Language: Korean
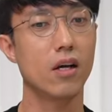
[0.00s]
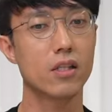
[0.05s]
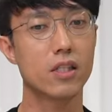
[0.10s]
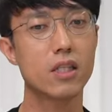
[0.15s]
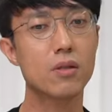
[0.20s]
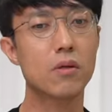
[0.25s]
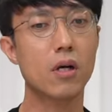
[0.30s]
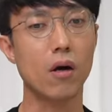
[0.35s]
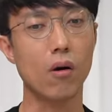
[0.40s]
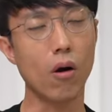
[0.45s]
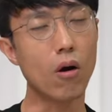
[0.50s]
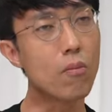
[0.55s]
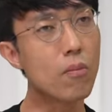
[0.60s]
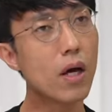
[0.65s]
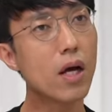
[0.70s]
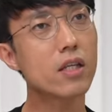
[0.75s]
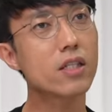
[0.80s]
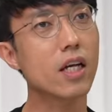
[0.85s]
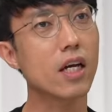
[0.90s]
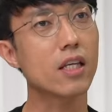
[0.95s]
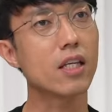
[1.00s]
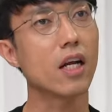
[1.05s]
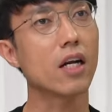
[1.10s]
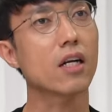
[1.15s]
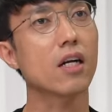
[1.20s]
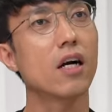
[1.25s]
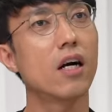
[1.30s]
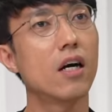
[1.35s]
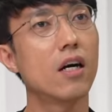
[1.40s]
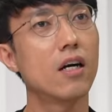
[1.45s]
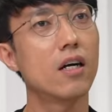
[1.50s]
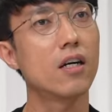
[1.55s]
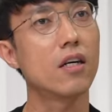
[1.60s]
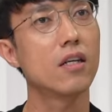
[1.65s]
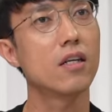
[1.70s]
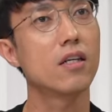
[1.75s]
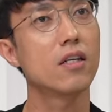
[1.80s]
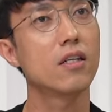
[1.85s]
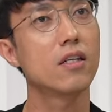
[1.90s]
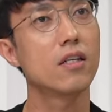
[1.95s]
집값 얼마나 차이 날까?
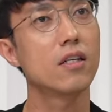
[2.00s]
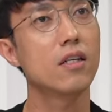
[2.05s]
네.